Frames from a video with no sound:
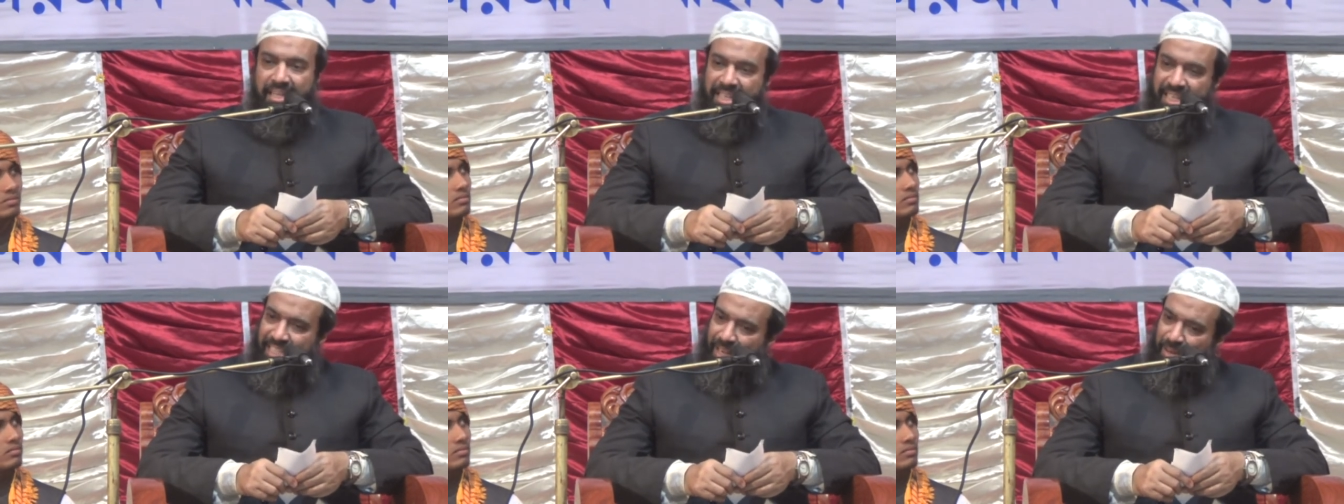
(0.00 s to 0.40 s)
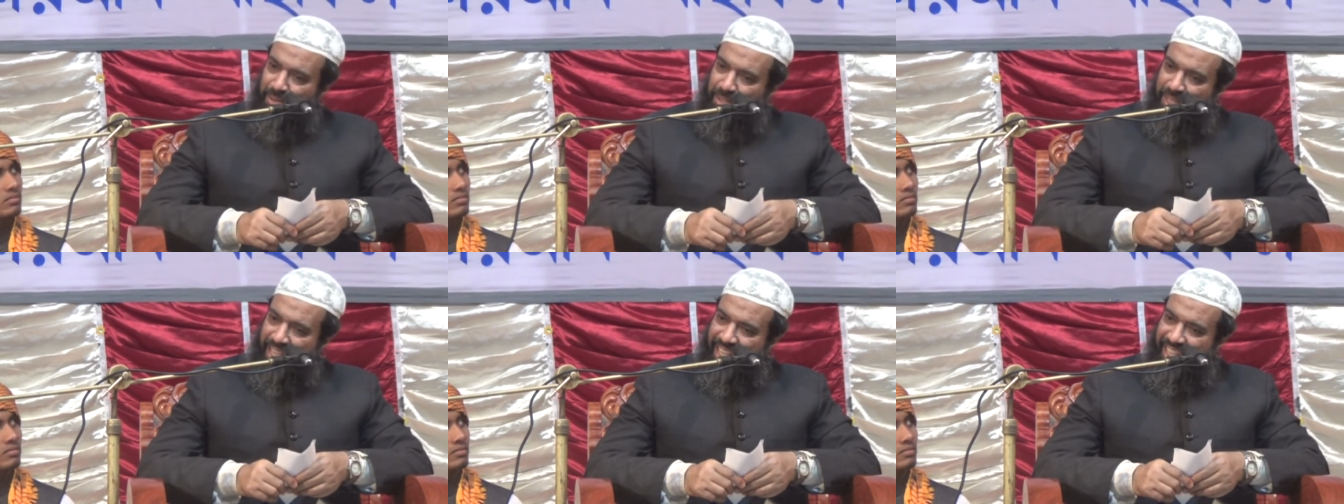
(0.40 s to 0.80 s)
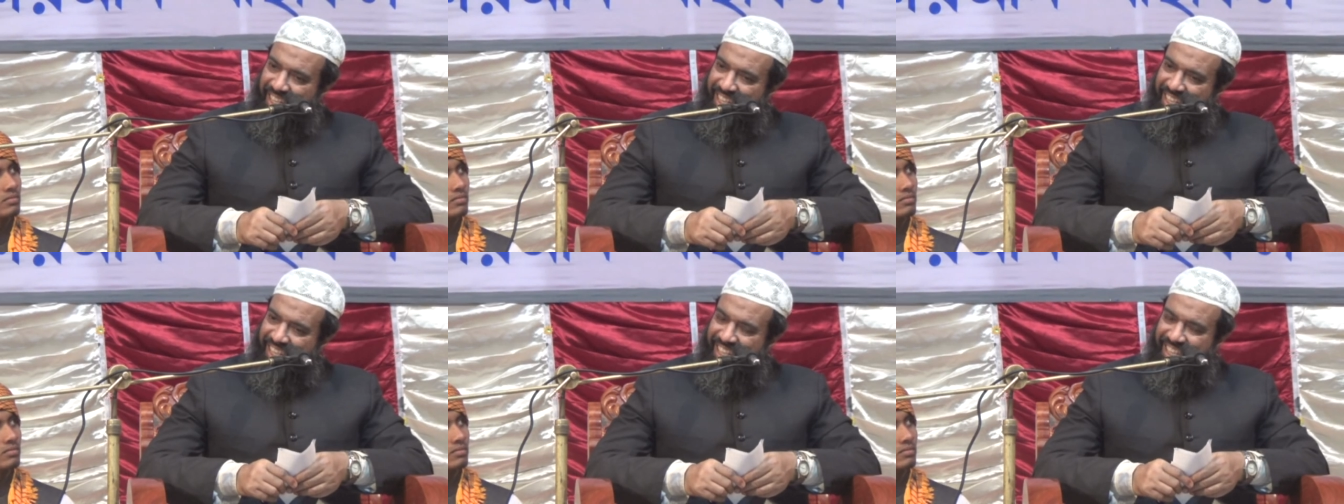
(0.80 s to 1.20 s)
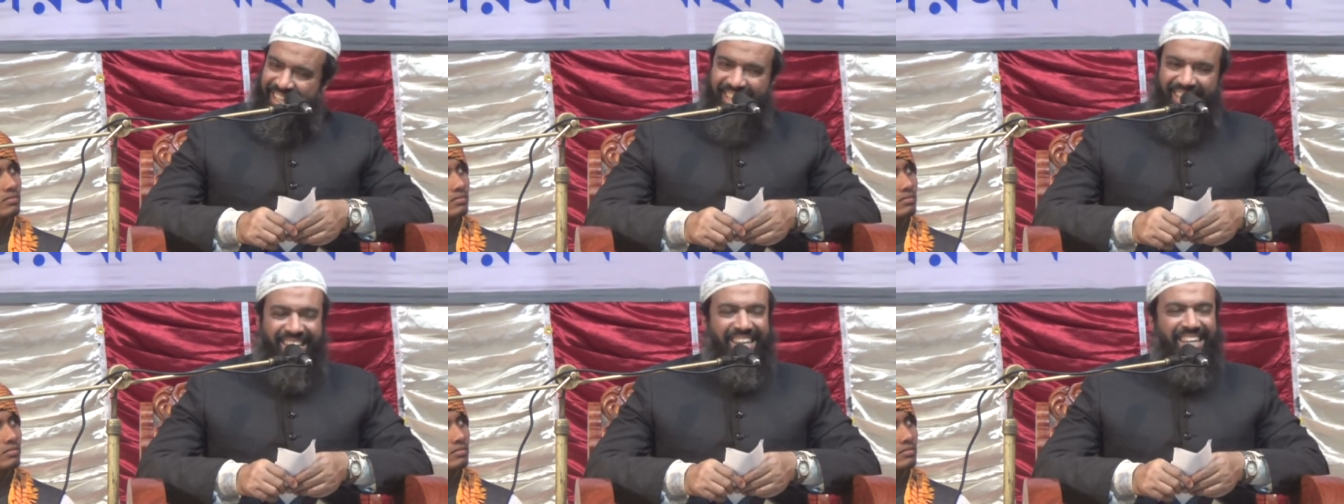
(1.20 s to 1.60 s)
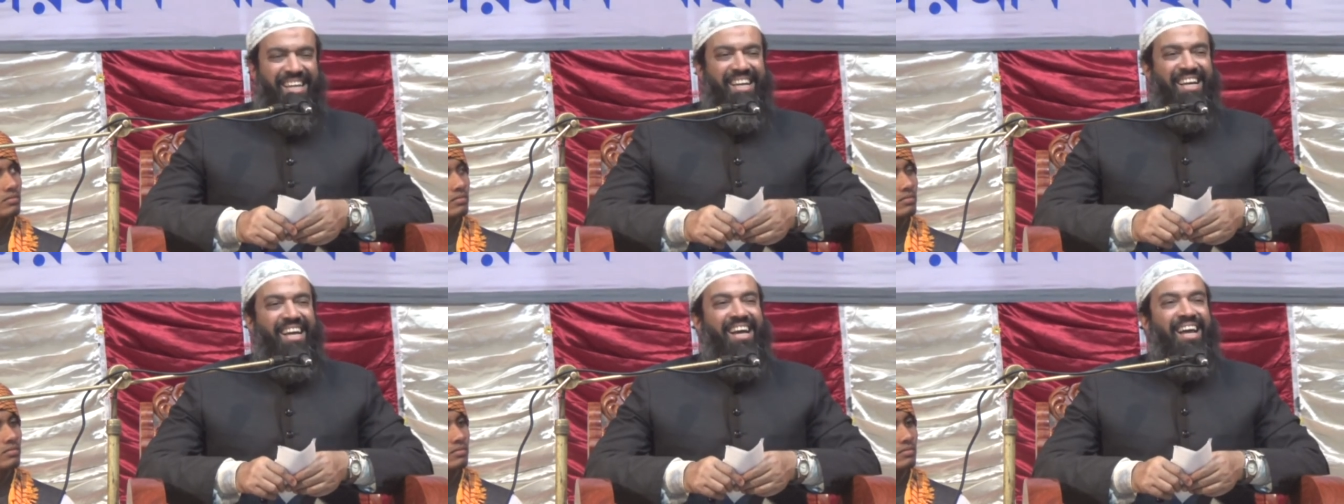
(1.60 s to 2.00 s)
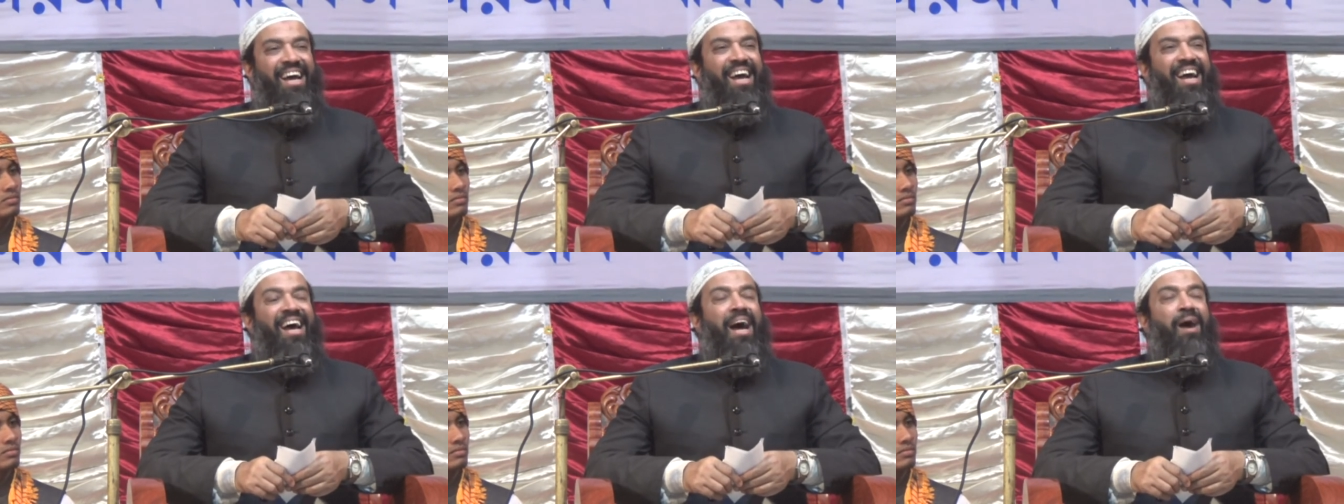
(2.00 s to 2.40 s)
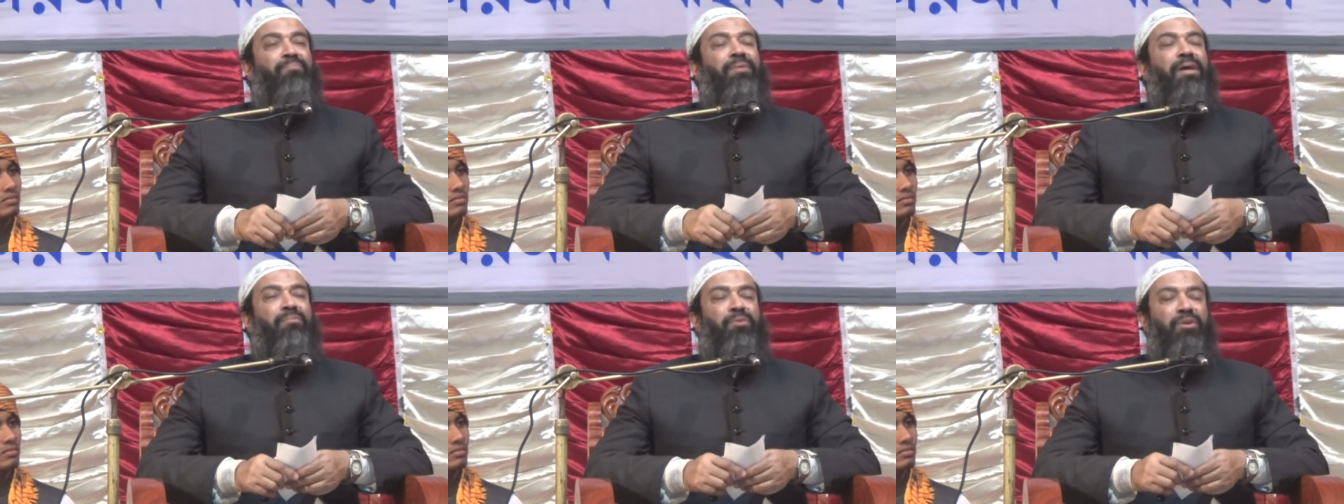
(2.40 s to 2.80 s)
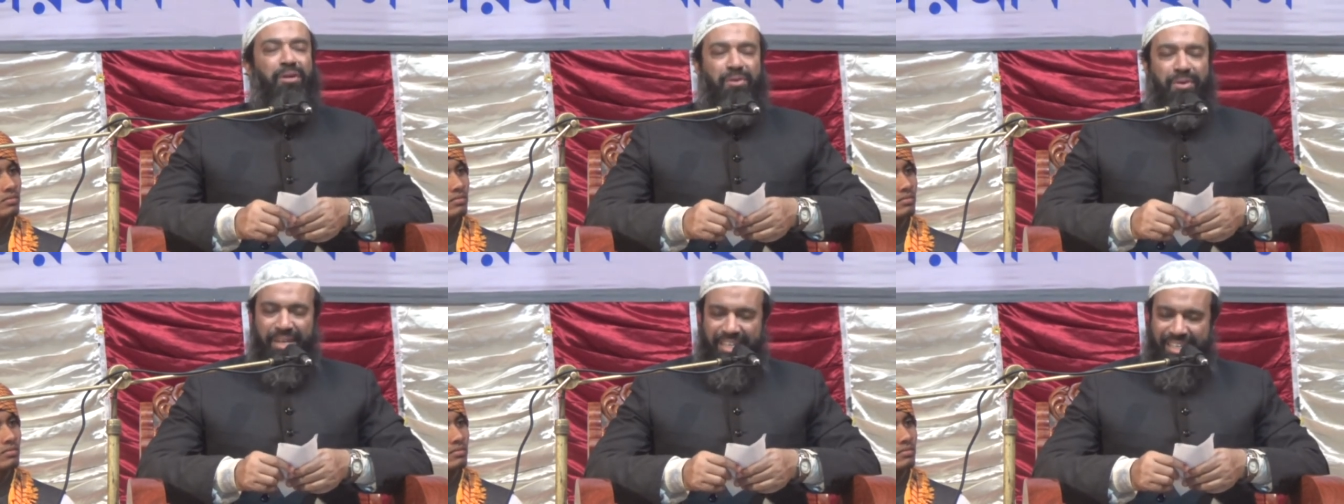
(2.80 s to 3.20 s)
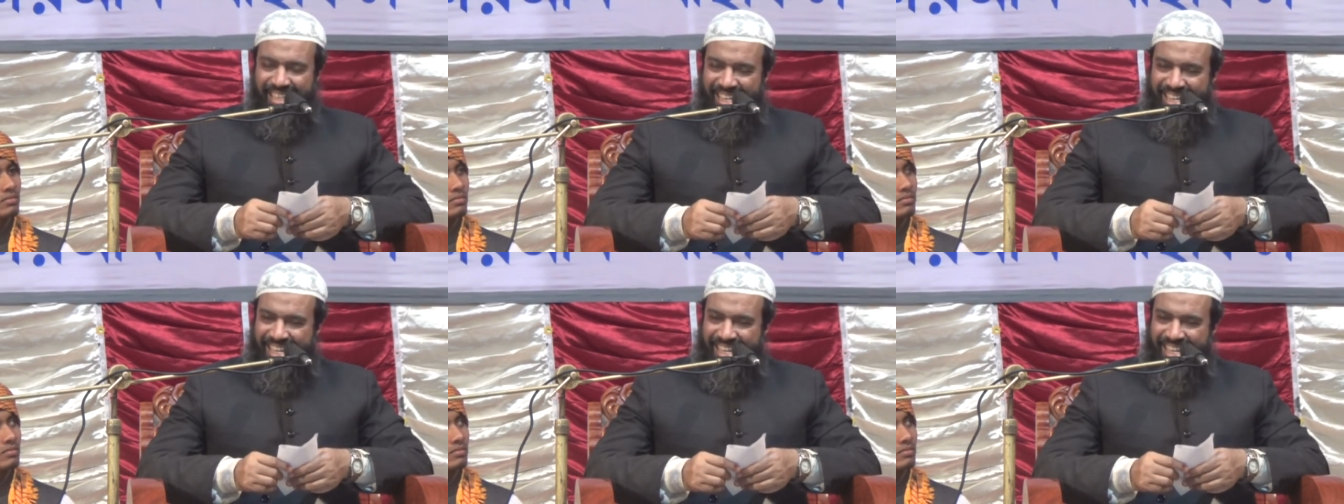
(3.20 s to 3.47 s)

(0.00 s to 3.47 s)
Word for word: রিক্সা চালানো যায় আপনার মনে করেন